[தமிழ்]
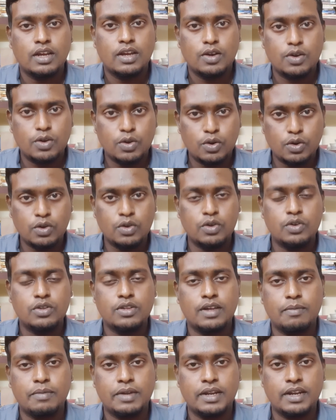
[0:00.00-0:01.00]
லோகோஸ்
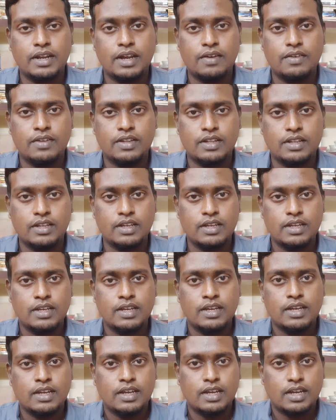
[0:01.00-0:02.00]
அப்படின்னா வந்து
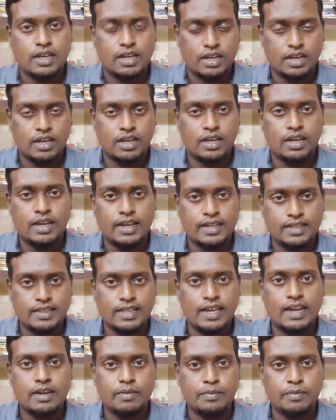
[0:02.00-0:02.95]
எக்ஸாக்ட்